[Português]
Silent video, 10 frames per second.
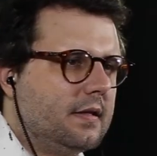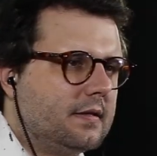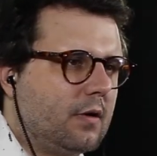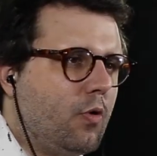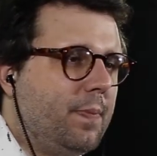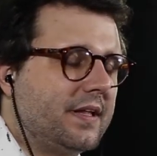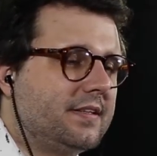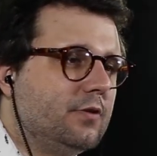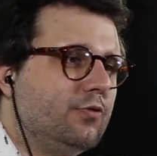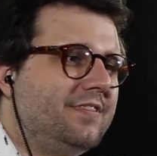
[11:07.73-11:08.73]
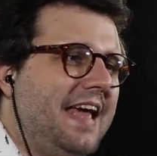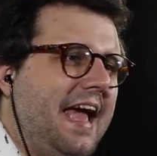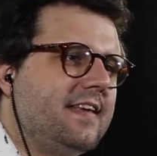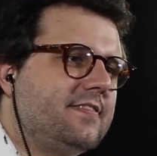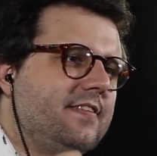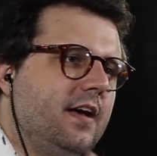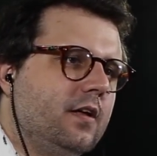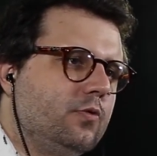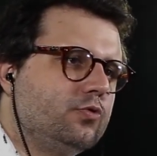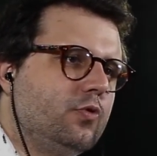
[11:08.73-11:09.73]
Está completando 10
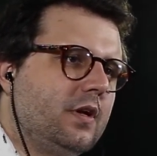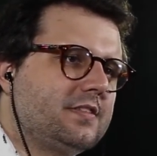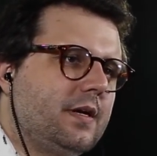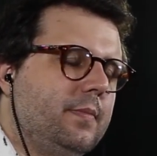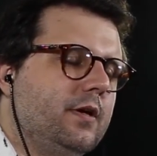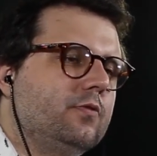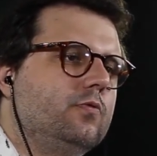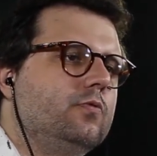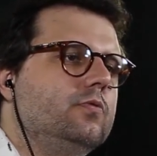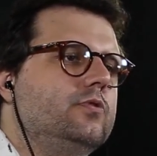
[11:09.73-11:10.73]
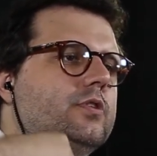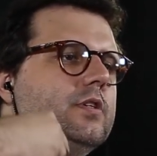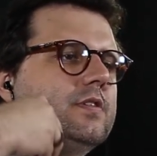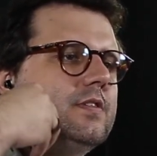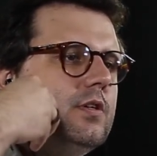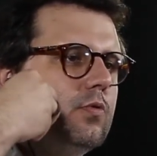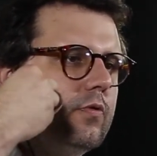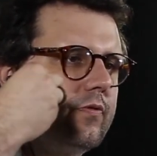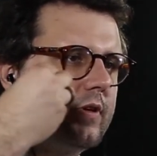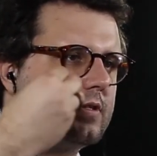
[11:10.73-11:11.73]
anos do lançamento de Cinco
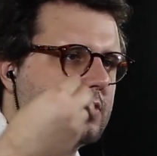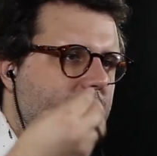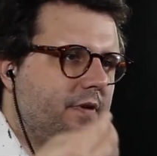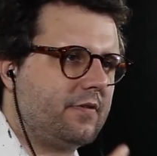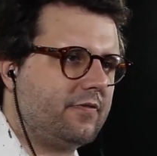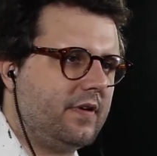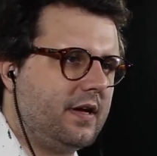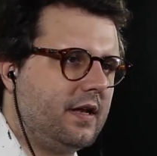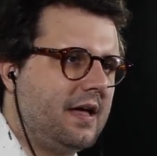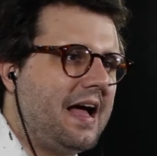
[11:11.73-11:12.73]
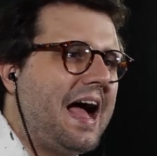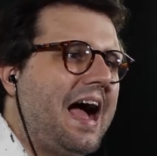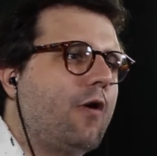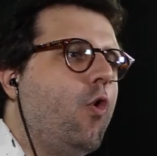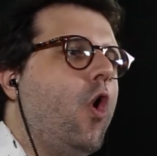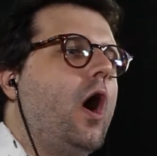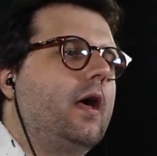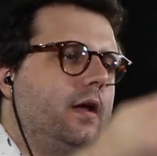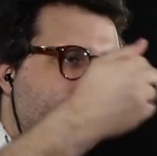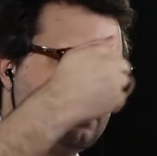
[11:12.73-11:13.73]
Vezes Favela,
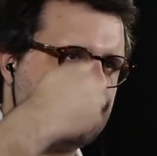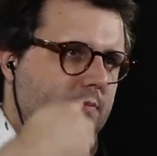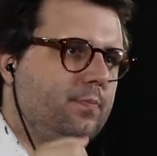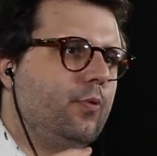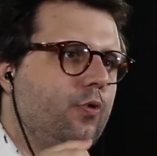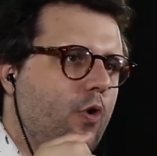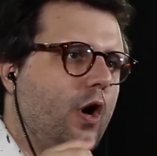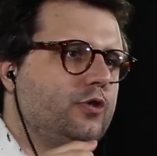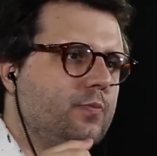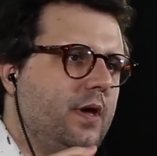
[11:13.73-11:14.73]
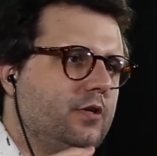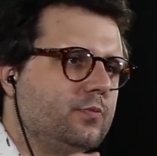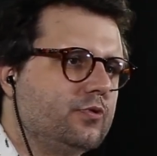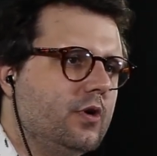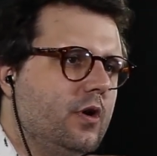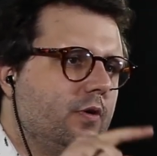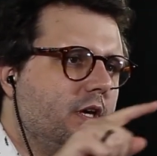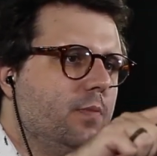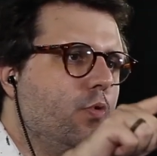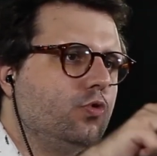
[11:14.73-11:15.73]
agora por nós mesmos. O
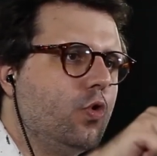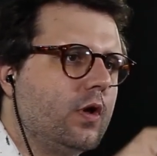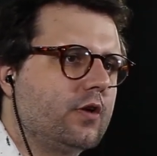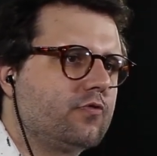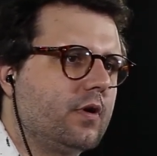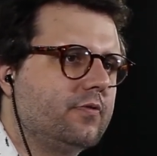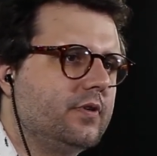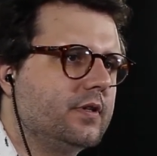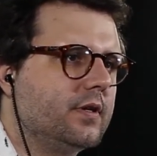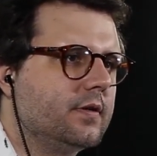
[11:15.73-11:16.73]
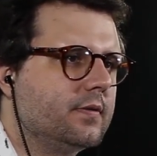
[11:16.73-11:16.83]
que mudou na sua vida?